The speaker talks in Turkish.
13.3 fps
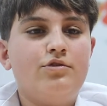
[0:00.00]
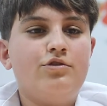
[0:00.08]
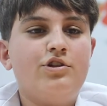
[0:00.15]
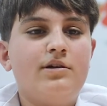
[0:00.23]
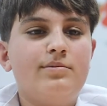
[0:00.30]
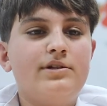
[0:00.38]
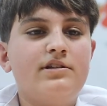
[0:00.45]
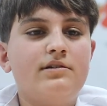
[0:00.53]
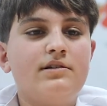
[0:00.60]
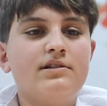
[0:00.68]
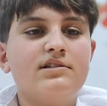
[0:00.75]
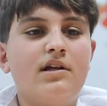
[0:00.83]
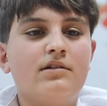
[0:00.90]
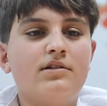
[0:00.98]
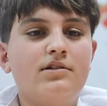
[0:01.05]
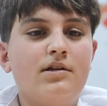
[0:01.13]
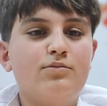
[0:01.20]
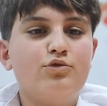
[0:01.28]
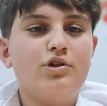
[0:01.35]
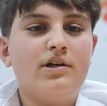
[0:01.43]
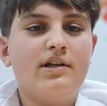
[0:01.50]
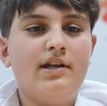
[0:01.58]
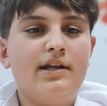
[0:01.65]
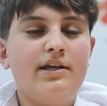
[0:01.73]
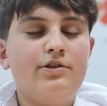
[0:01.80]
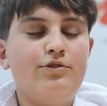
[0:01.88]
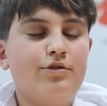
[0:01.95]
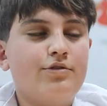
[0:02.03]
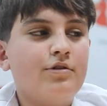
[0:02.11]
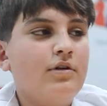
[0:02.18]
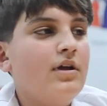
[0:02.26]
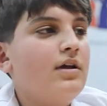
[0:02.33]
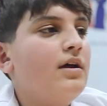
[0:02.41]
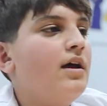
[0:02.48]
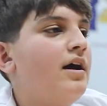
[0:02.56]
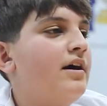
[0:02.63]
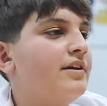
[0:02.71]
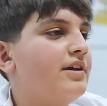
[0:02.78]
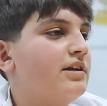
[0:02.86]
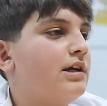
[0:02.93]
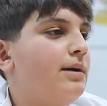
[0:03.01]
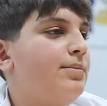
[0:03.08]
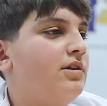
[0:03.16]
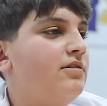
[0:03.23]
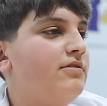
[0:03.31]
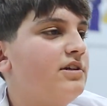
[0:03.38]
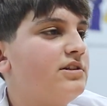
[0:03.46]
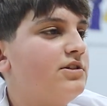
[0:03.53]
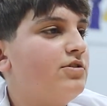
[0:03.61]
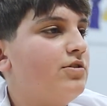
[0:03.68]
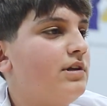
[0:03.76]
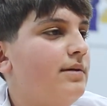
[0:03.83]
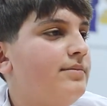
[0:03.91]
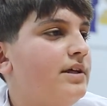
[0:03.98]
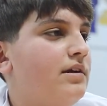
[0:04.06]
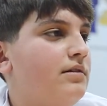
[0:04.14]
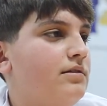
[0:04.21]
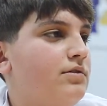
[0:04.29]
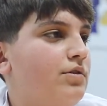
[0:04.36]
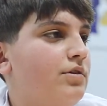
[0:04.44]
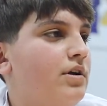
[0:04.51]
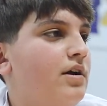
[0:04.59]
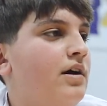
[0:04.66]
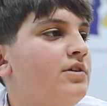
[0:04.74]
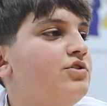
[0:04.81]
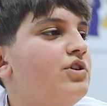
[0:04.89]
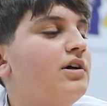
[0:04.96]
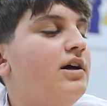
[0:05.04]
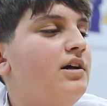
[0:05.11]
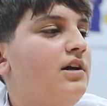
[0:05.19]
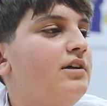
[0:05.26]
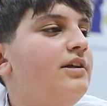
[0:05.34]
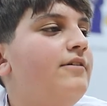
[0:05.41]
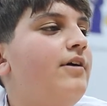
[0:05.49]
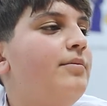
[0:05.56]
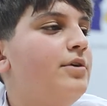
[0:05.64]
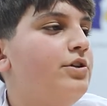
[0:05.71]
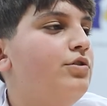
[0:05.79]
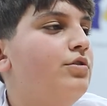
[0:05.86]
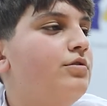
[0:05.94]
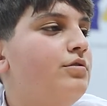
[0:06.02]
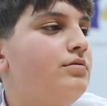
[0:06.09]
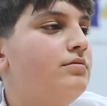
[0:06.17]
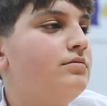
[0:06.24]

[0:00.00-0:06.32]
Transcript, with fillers: dünya bir yılda salgınla mücadele ediyor. Her yer kapalı ve sıkı önlemler alınıyor. Ancak hala devam ediyor.